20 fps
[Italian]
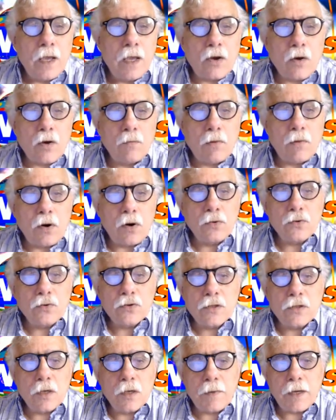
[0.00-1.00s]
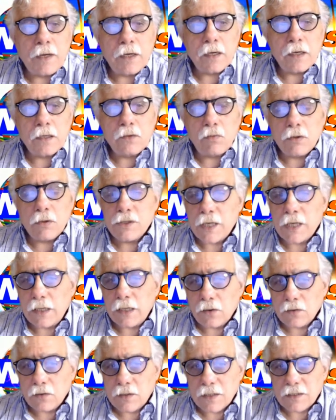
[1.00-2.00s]
Ecobonus per
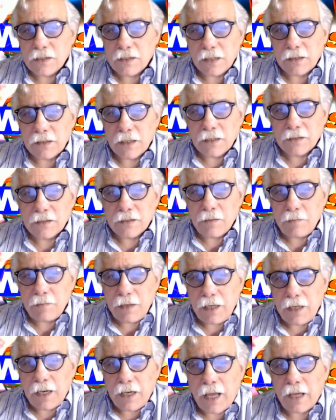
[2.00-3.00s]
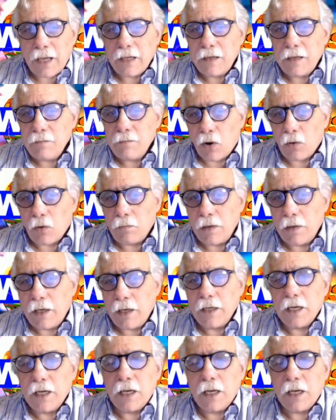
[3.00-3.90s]
266.000 immobili,